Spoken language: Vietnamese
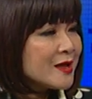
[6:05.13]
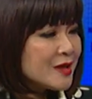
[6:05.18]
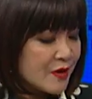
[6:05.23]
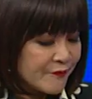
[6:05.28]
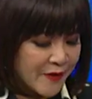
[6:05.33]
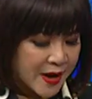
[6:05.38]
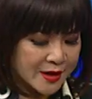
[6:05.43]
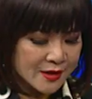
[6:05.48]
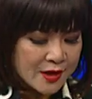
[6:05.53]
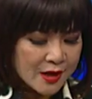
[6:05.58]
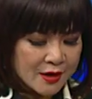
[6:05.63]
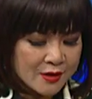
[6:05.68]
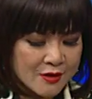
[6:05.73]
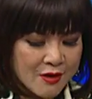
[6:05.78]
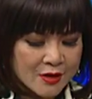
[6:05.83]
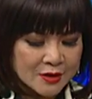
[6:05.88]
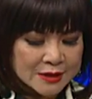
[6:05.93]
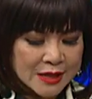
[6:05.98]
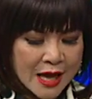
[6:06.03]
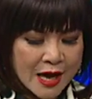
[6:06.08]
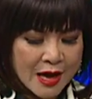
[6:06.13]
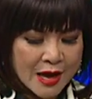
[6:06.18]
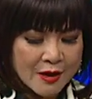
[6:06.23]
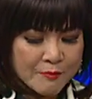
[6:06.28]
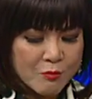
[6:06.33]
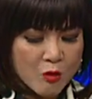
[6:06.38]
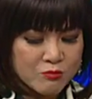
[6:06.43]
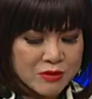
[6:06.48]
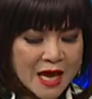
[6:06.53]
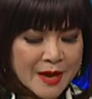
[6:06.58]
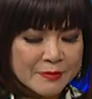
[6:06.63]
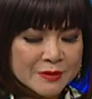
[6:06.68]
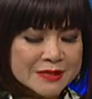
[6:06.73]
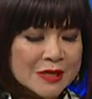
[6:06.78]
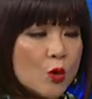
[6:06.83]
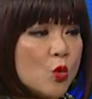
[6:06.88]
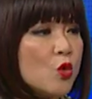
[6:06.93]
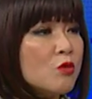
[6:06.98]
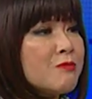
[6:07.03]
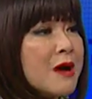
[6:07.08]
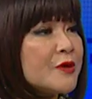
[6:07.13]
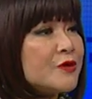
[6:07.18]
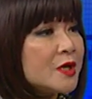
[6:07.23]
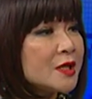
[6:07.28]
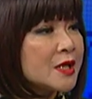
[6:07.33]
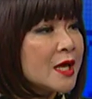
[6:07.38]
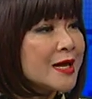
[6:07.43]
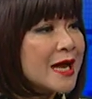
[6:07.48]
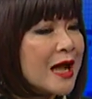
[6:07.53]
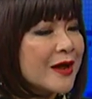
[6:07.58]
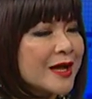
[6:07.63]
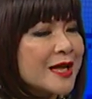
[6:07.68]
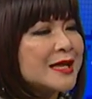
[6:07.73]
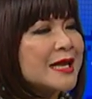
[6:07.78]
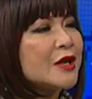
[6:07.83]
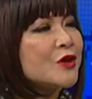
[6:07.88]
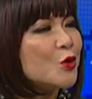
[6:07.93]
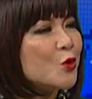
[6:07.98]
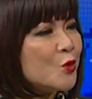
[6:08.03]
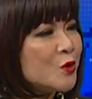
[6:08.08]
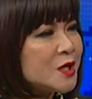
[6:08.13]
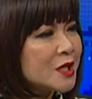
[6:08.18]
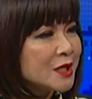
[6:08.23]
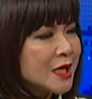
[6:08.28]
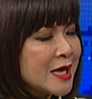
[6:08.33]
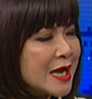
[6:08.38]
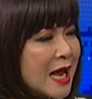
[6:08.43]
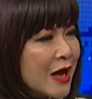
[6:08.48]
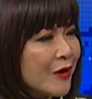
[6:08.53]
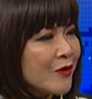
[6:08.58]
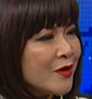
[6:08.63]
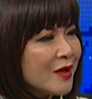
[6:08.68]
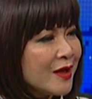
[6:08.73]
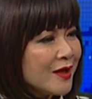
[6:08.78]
như vậy thì nó sẽ một ngày mình sẽ uống bao nhiêu thế nào cái cách uống như thế nào